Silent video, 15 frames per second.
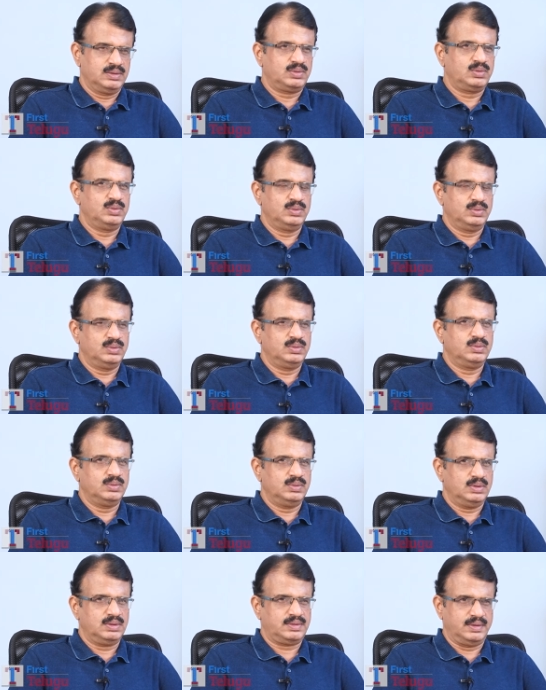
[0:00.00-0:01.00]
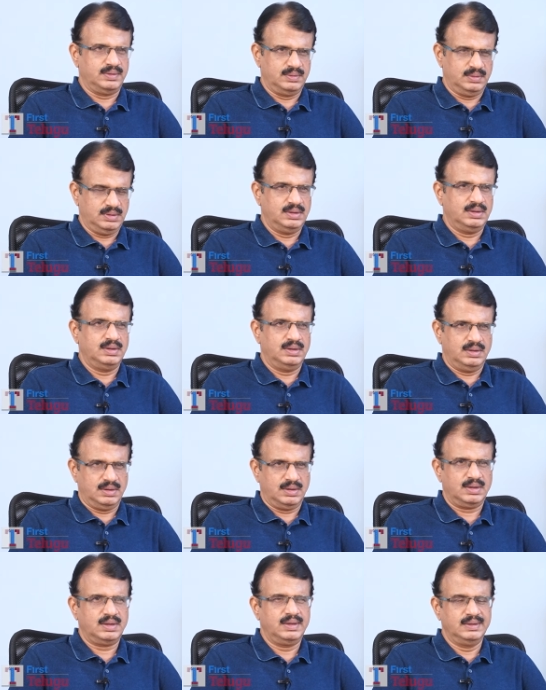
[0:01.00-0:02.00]
సో అసలు
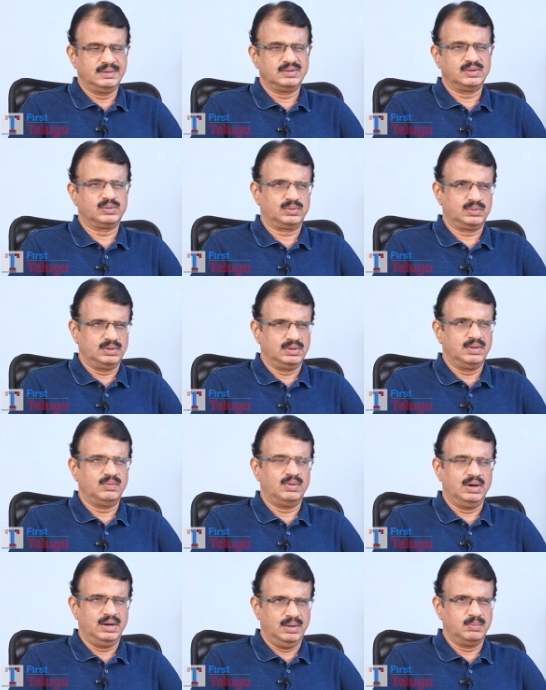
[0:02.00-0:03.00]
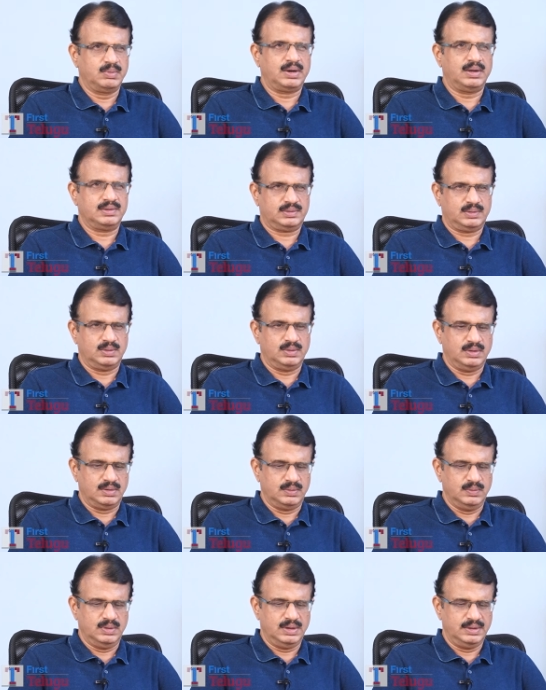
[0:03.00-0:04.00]
ఏం జరుగుతుంది వాళ్ళు ఏం రాస్తున్నారు
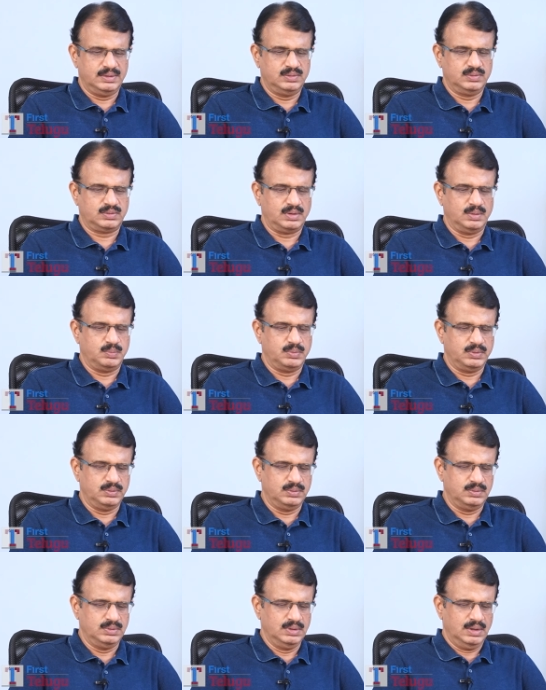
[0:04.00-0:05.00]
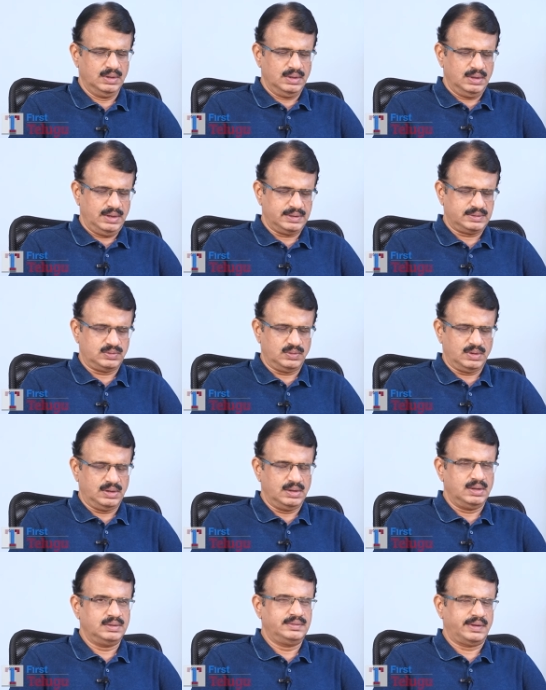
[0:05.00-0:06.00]
అనేది చూసినప్పుడు
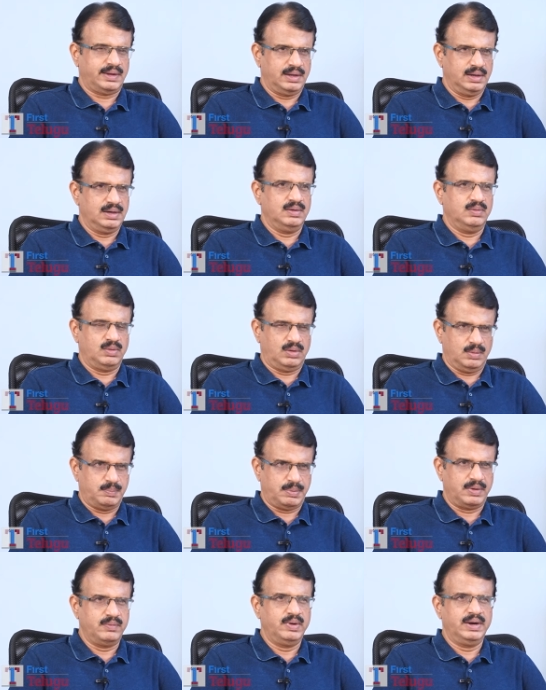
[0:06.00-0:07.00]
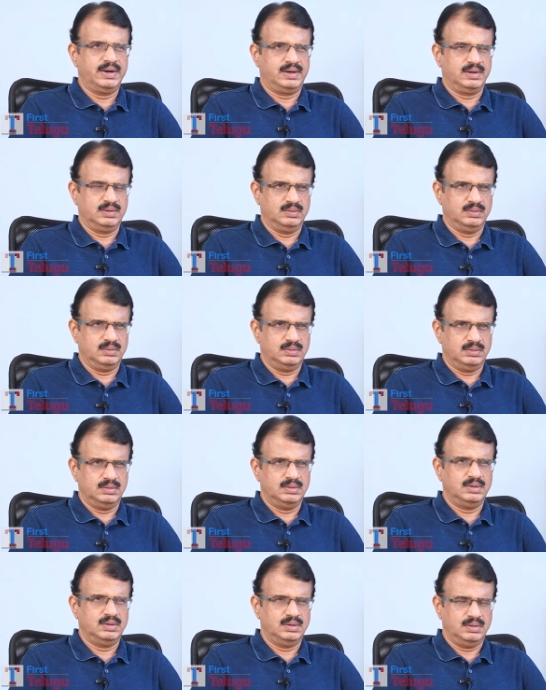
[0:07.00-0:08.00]
యాక్చువల్గా జగన్ ఒక ప్రైవేట్
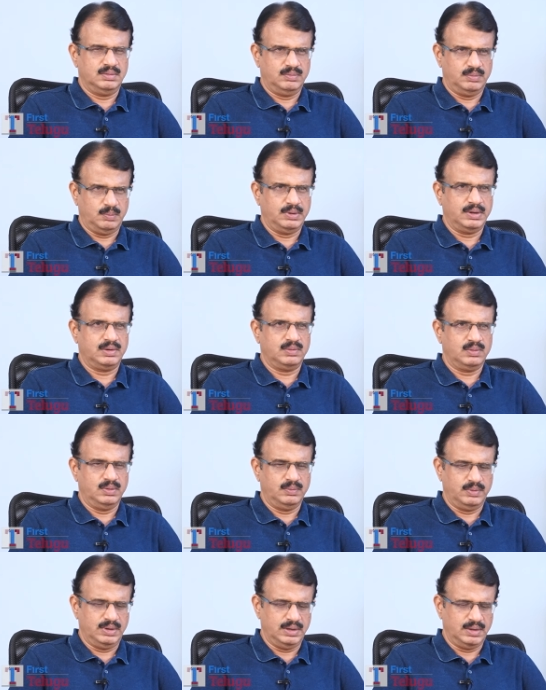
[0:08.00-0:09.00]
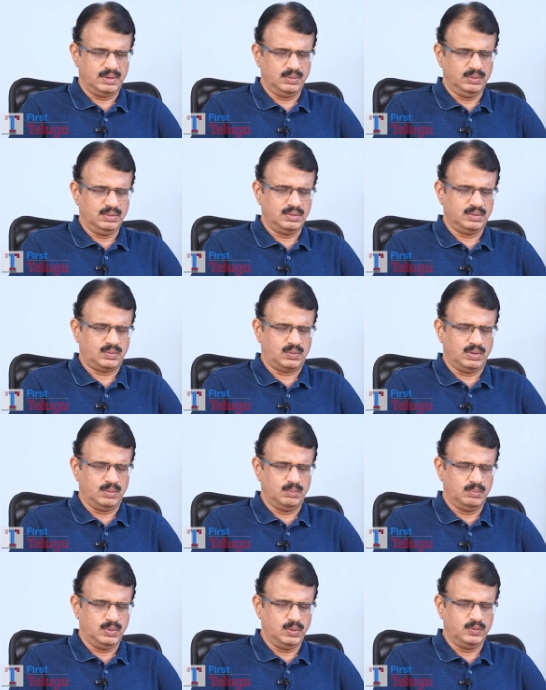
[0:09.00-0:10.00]
విమానంలో వెళ్ళారు
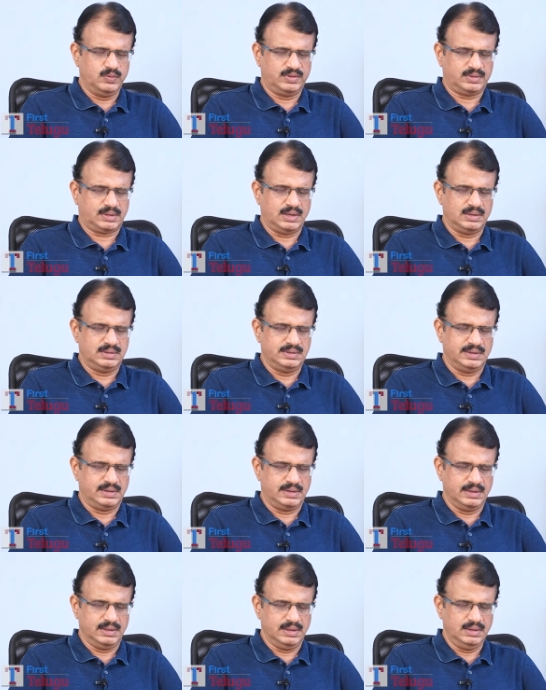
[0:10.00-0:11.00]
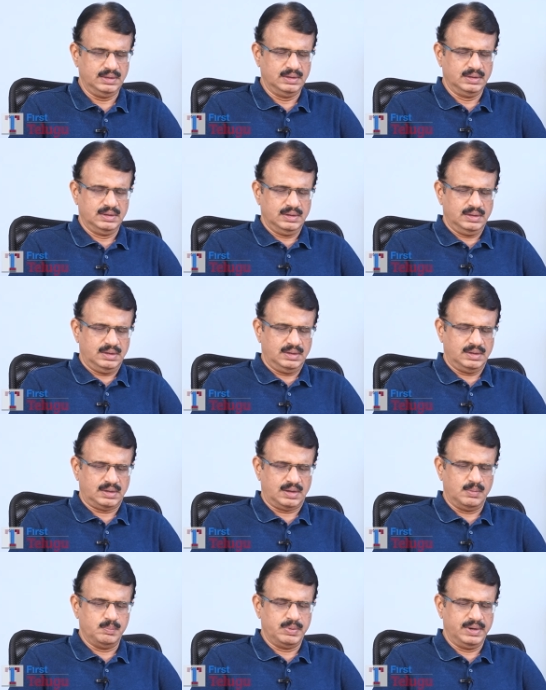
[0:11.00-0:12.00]
కొలంబో విస్తా జెట్ అది ఆ
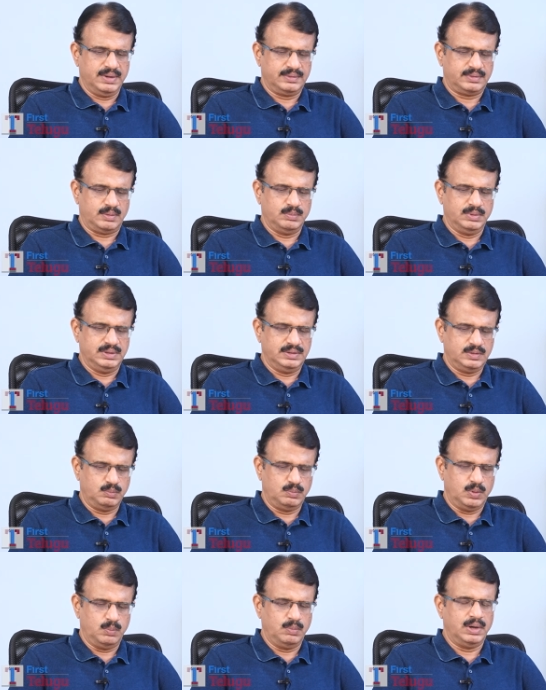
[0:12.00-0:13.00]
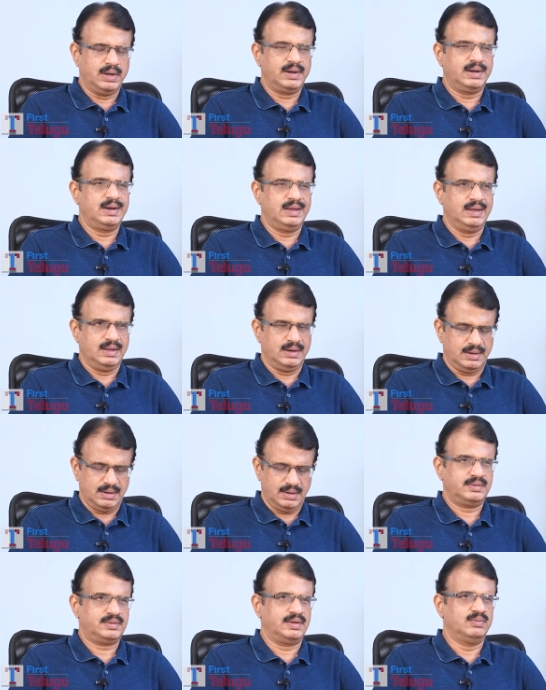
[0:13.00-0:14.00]
కంపెనీకి సంబంధించి బొంబార్డియర్
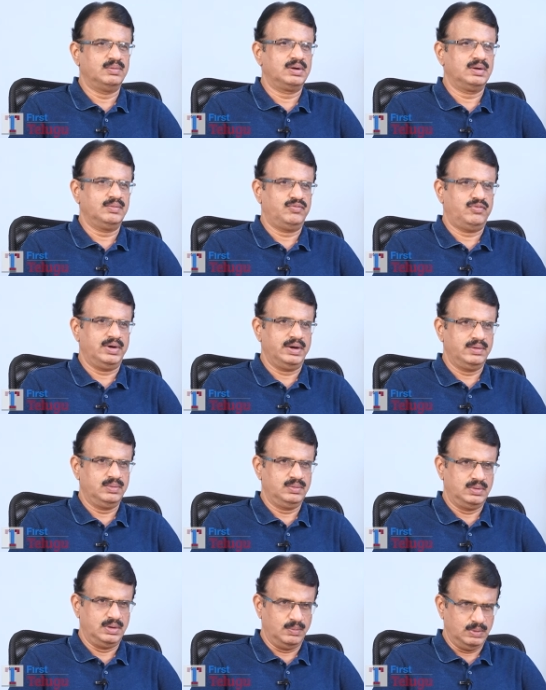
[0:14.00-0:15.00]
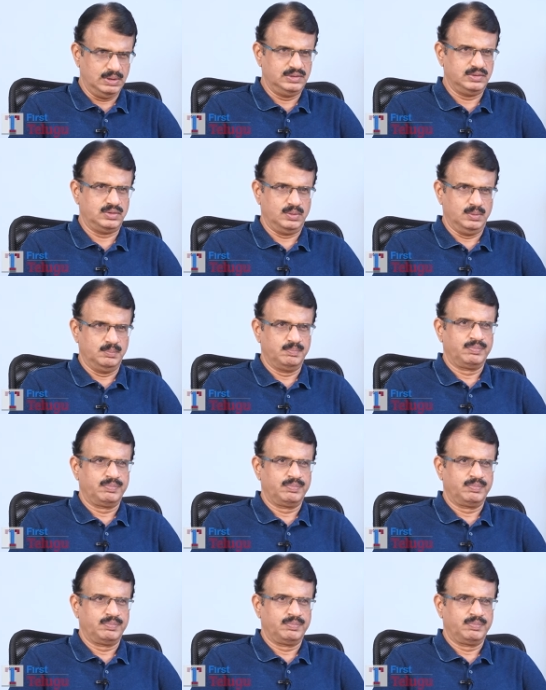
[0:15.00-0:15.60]
సెవెన్ ఫైవ్ డబల్ జీరో